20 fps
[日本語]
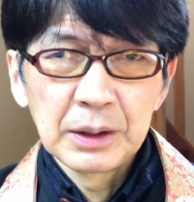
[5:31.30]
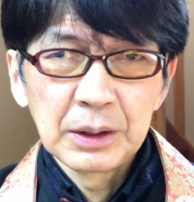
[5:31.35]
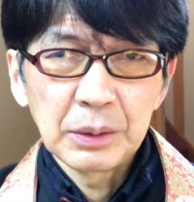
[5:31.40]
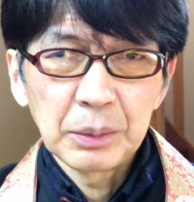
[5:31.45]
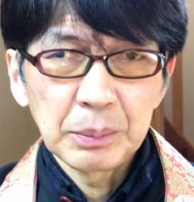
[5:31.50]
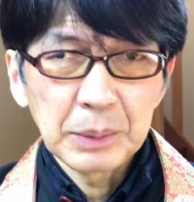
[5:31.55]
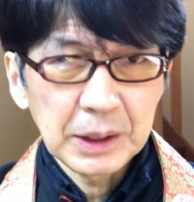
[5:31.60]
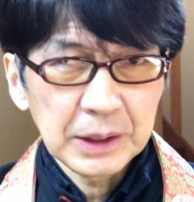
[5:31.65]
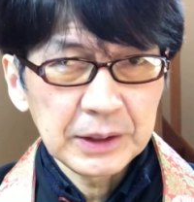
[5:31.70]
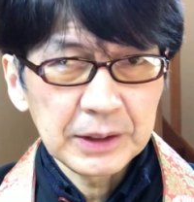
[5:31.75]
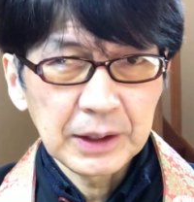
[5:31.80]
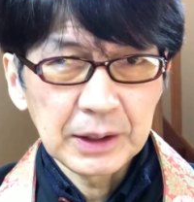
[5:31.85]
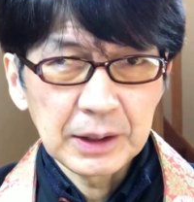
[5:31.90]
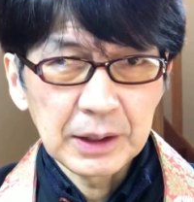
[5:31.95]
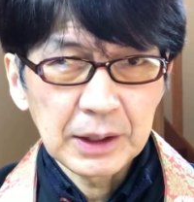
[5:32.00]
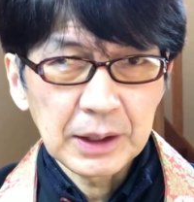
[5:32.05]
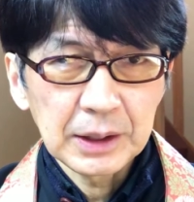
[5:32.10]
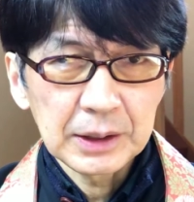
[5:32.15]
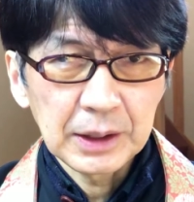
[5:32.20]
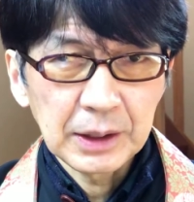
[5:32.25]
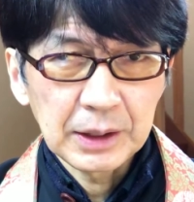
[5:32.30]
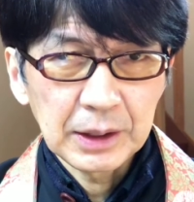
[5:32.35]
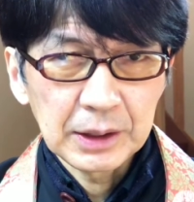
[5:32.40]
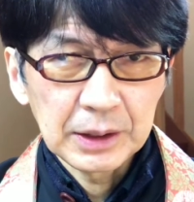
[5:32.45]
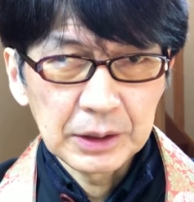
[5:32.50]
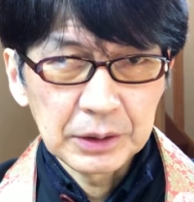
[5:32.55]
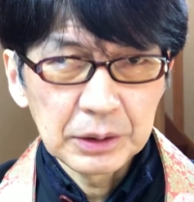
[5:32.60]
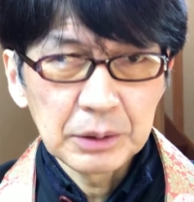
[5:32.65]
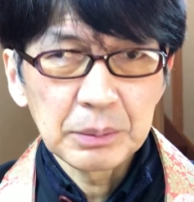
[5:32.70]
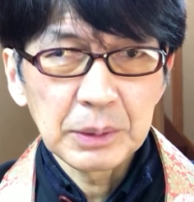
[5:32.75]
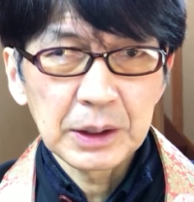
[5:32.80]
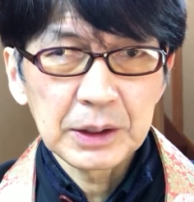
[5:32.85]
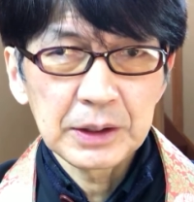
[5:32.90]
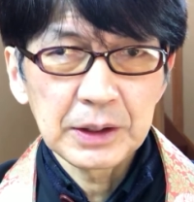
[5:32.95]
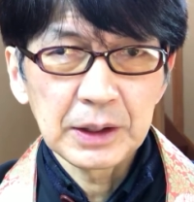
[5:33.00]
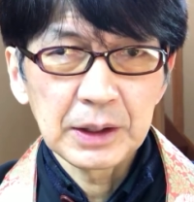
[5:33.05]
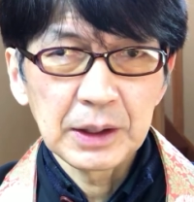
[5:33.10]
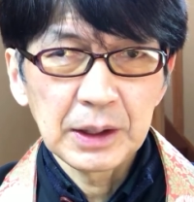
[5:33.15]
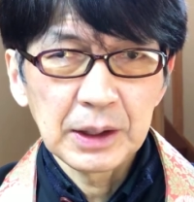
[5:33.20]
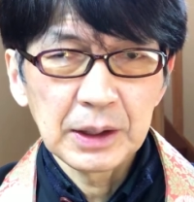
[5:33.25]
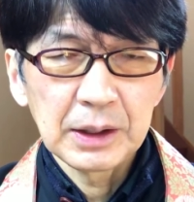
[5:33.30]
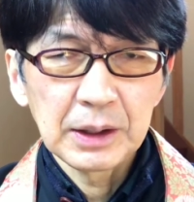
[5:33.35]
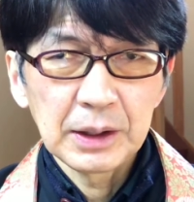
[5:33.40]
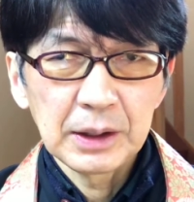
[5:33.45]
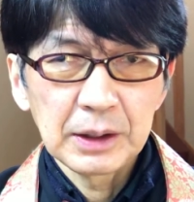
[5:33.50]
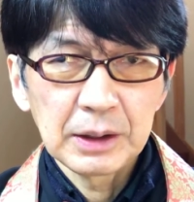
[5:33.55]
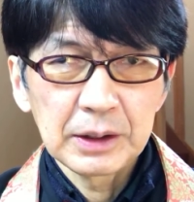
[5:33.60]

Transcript: 牧さんが語られる牧さんが